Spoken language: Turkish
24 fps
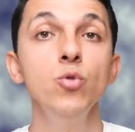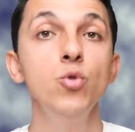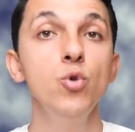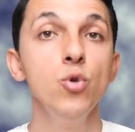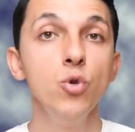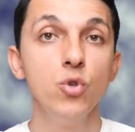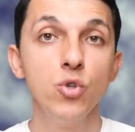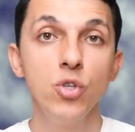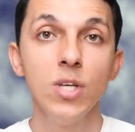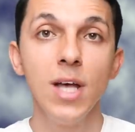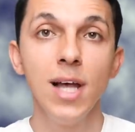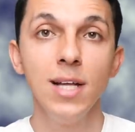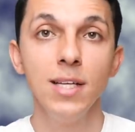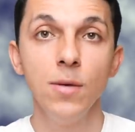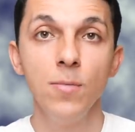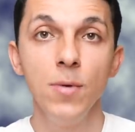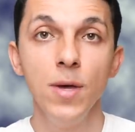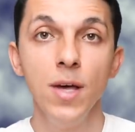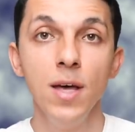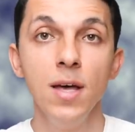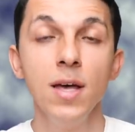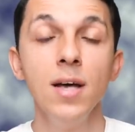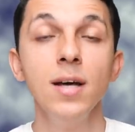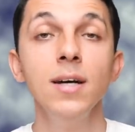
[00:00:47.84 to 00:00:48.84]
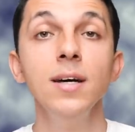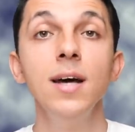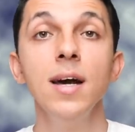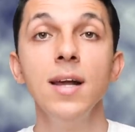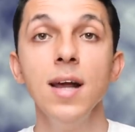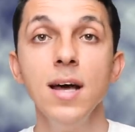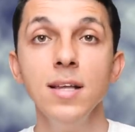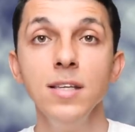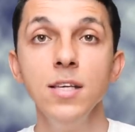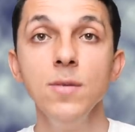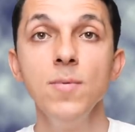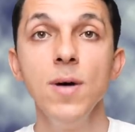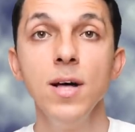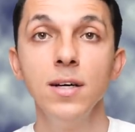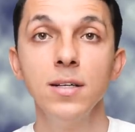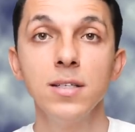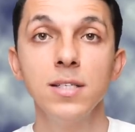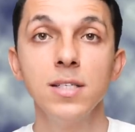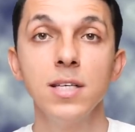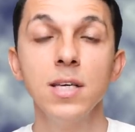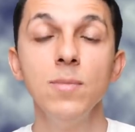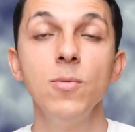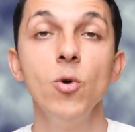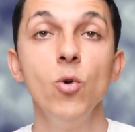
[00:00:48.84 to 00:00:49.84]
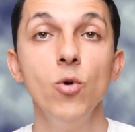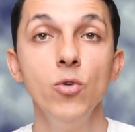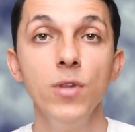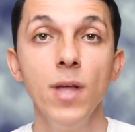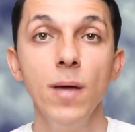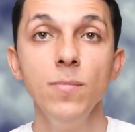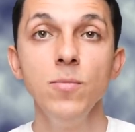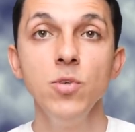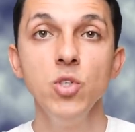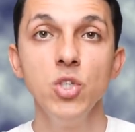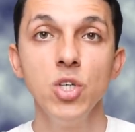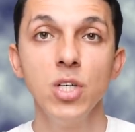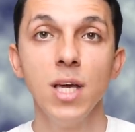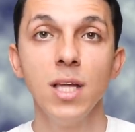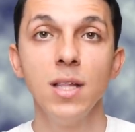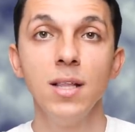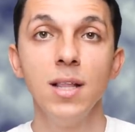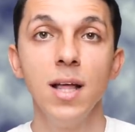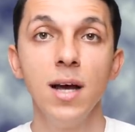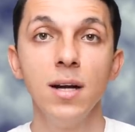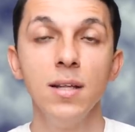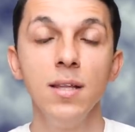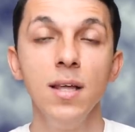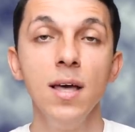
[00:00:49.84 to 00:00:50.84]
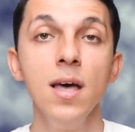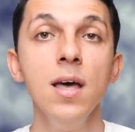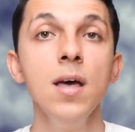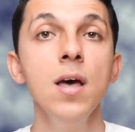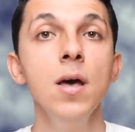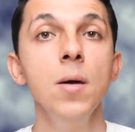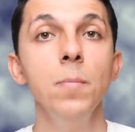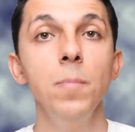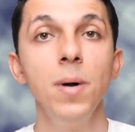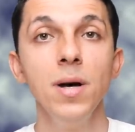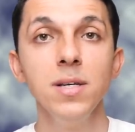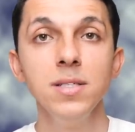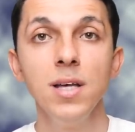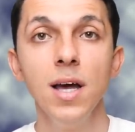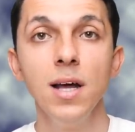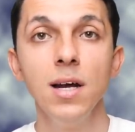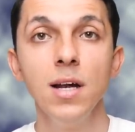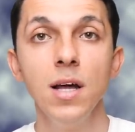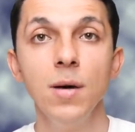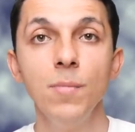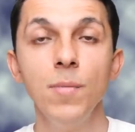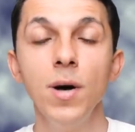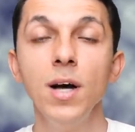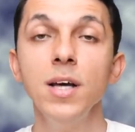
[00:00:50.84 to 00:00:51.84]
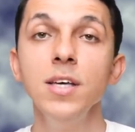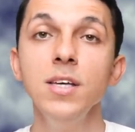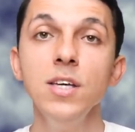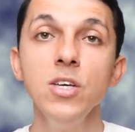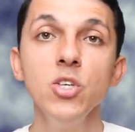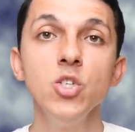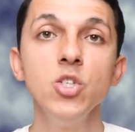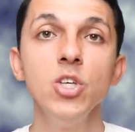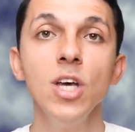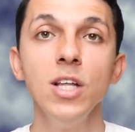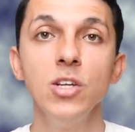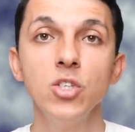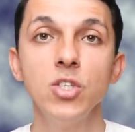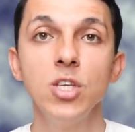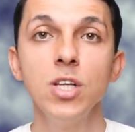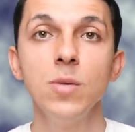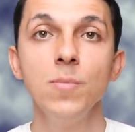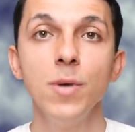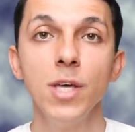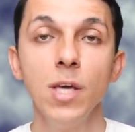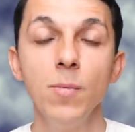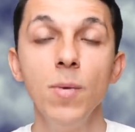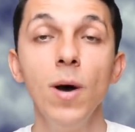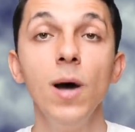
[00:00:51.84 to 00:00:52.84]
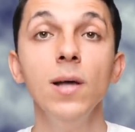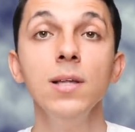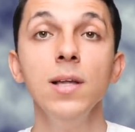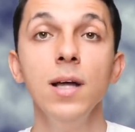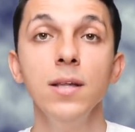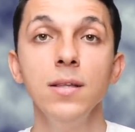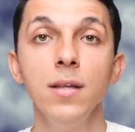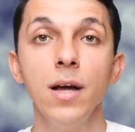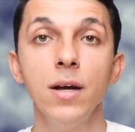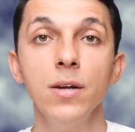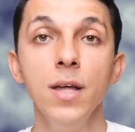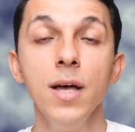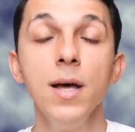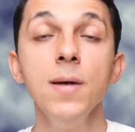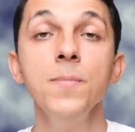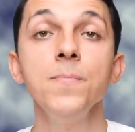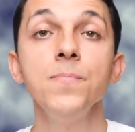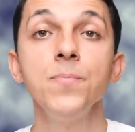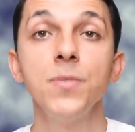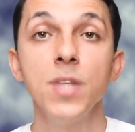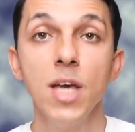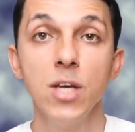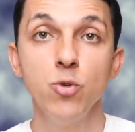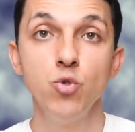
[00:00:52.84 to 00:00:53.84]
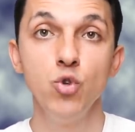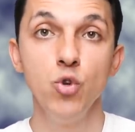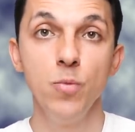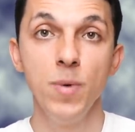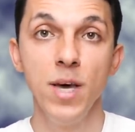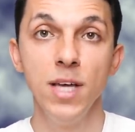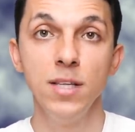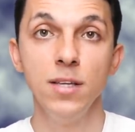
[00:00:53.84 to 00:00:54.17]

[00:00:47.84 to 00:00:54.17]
Türksel gibi, Garanti Bankası gibi önemli şirketlerde pazarlama, iş geliştirme gibi alanlarda tecrübe